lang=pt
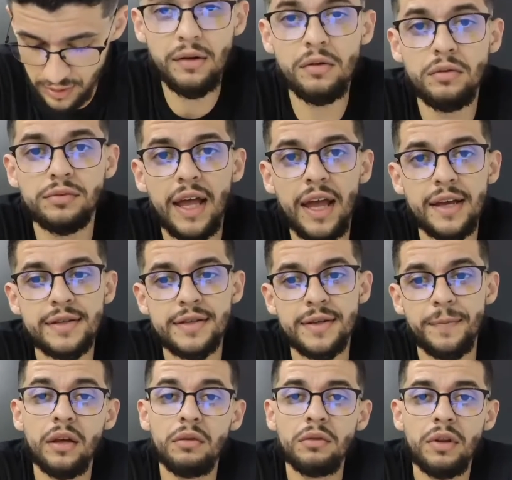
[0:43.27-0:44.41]
Acontece
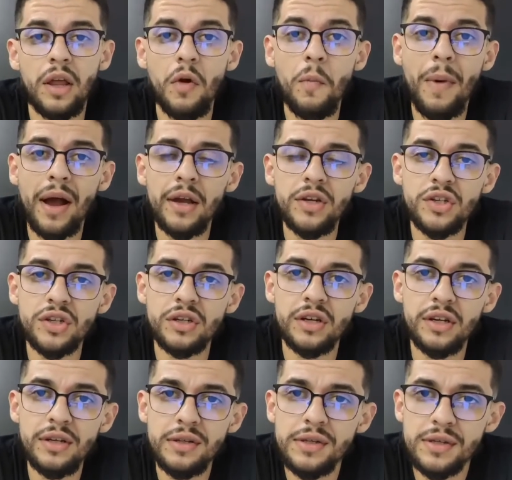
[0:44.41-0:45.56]
que eu tenho mais
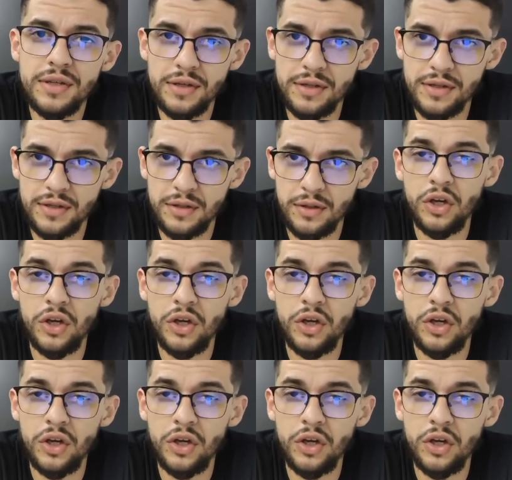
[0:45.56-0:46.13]
chances